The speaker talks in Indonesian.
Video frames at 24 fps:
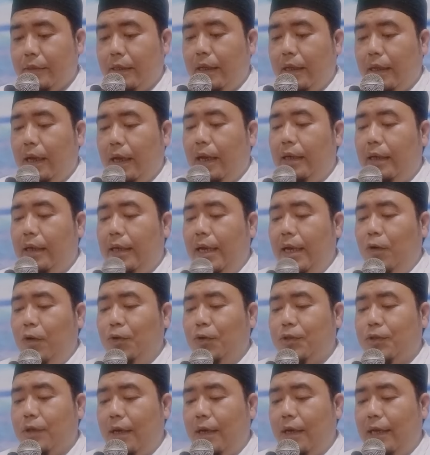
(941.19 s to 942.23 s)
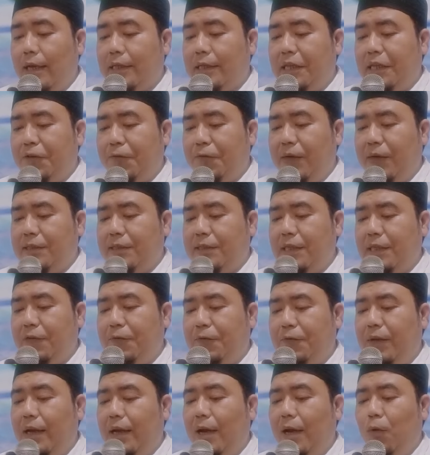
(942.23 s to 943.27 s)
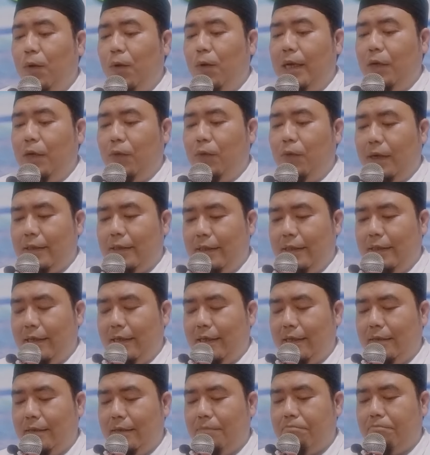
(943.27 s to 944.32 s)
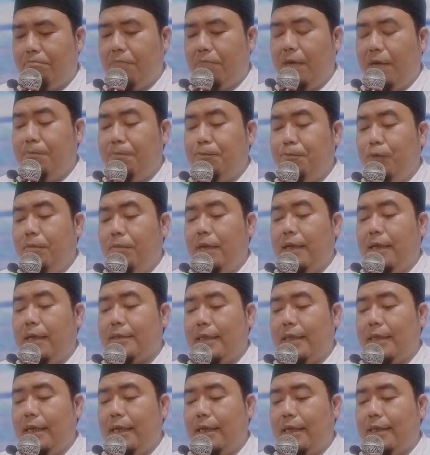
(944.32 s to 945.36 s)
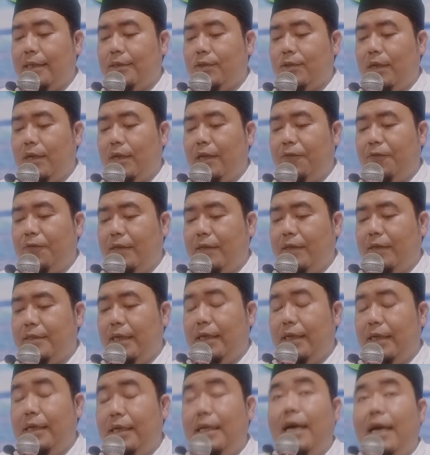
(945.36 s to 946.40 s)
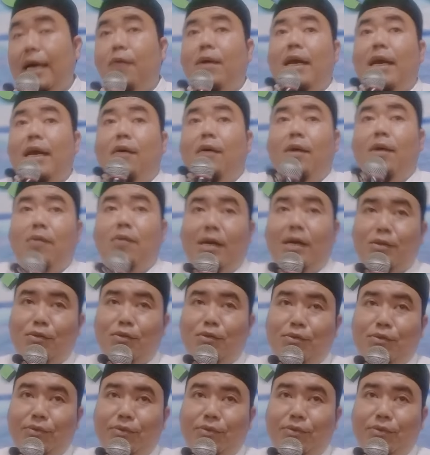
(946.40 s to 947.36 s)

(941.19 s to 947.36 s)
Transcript: ada usolatil fajri fi awali waktiha mampu melaksanakan solat fajar di awal-awal waktu.